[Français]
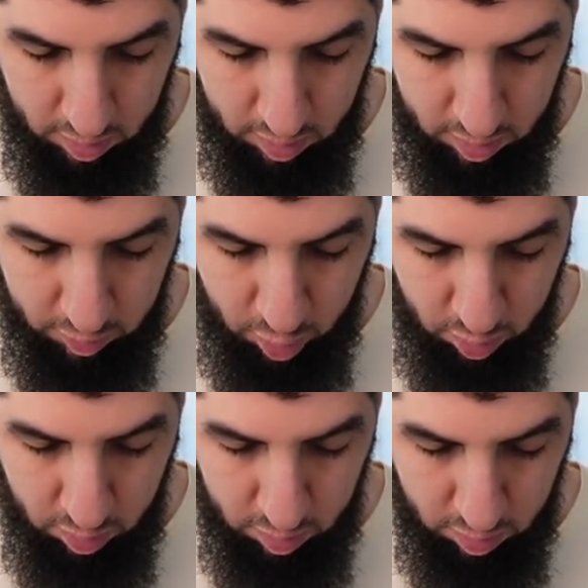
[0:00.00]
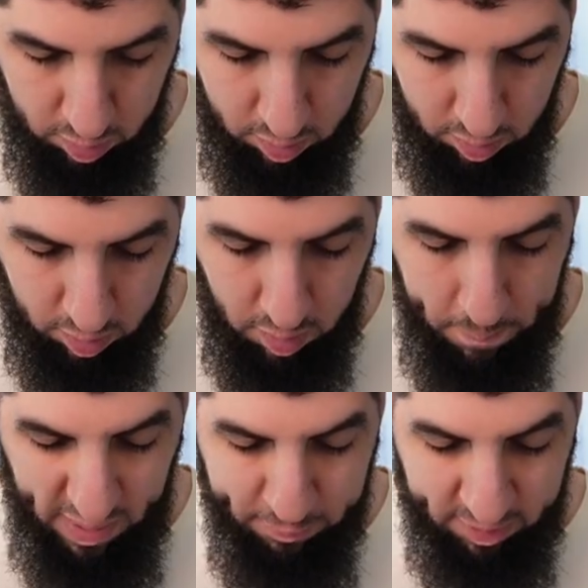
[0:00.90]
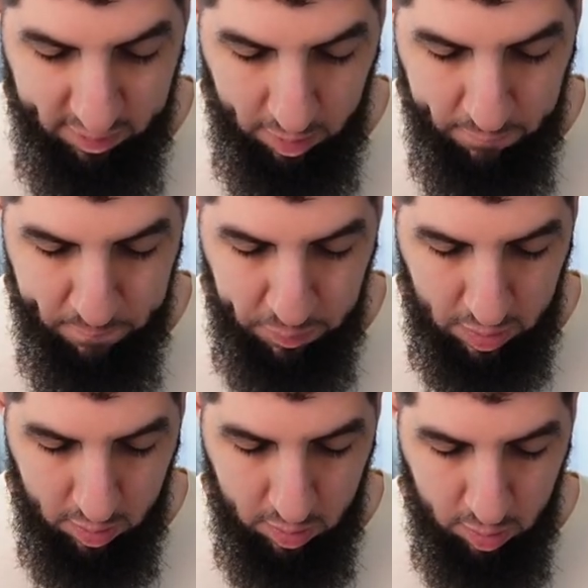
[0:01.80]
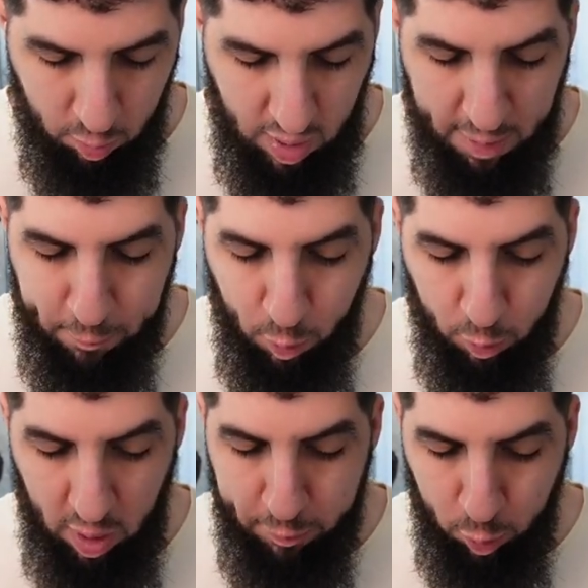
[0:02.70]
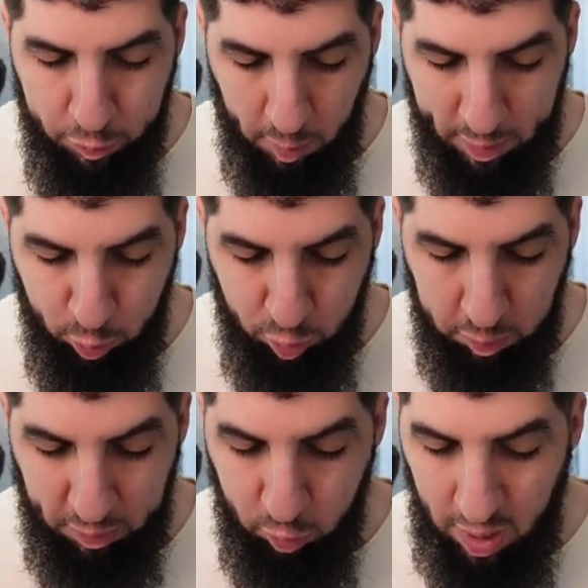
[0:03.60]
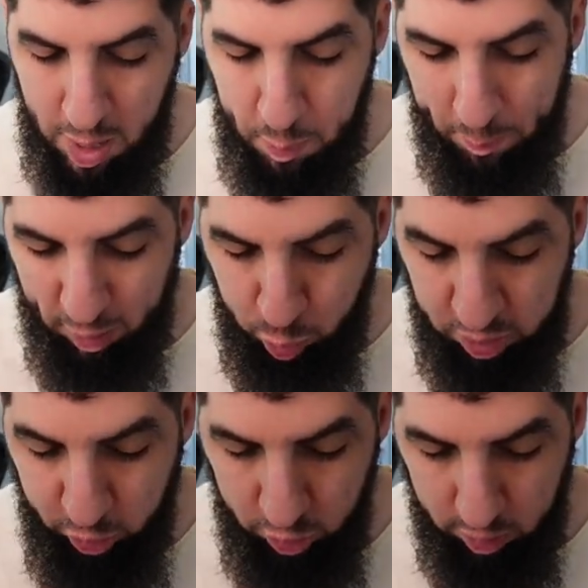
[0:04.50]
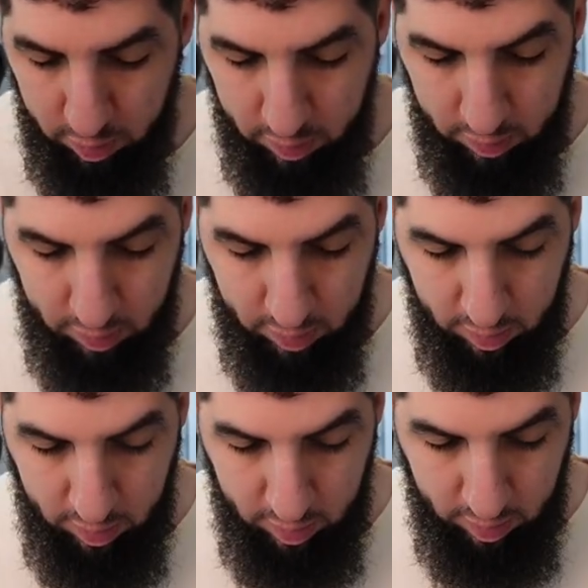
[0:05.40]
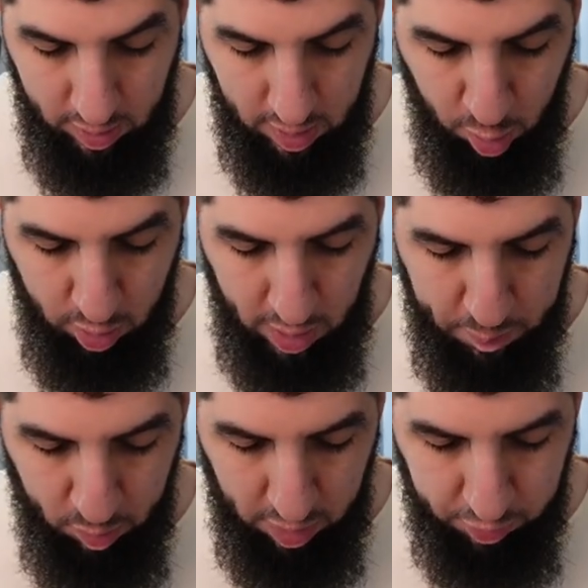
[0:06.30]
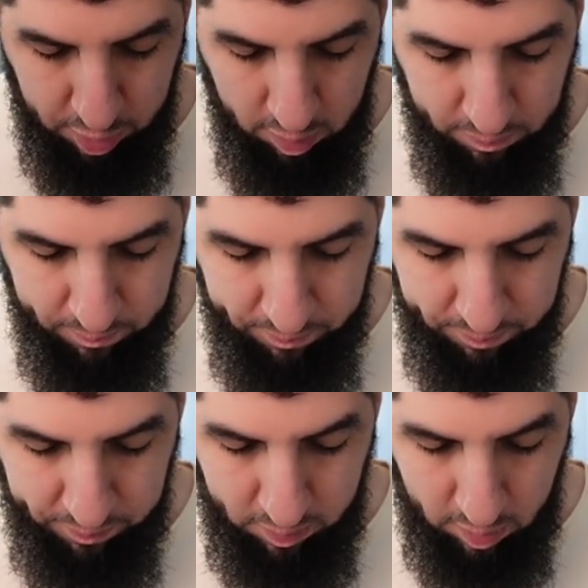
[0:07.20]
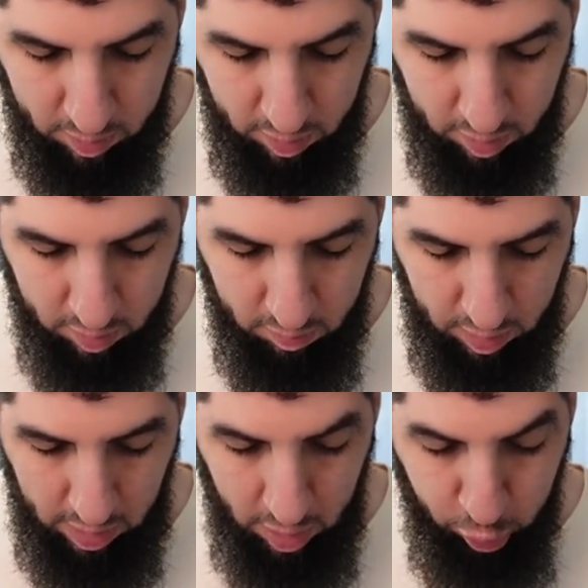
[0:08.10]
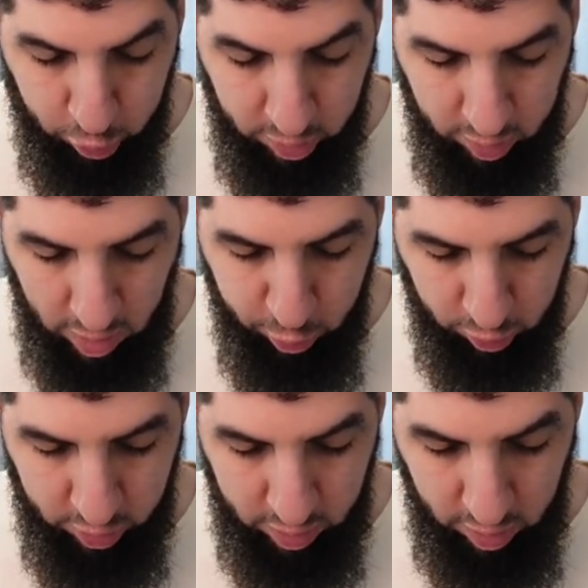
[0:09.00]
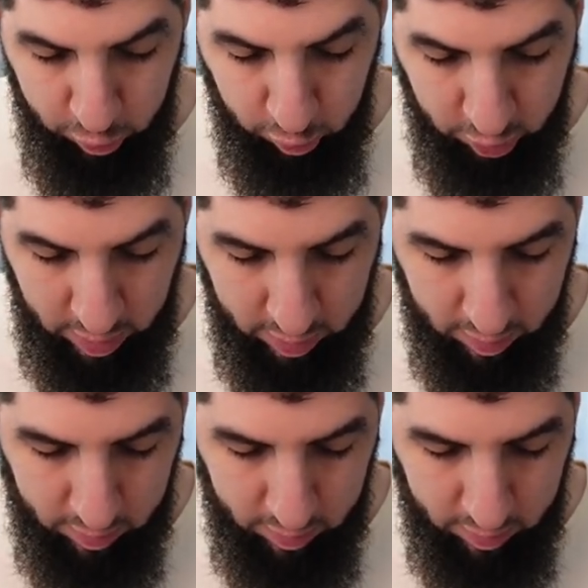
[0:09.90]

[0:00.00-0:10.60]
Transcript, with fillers: Let's go. Parfait ça. Donc là, faut, là, faut lui faire mal tout de suite. Parce que là, il peut pas switch. Il est lock là pour l'instant. Voilà, là j'enchaîne, là j'enchaîne, là j'enchaîne.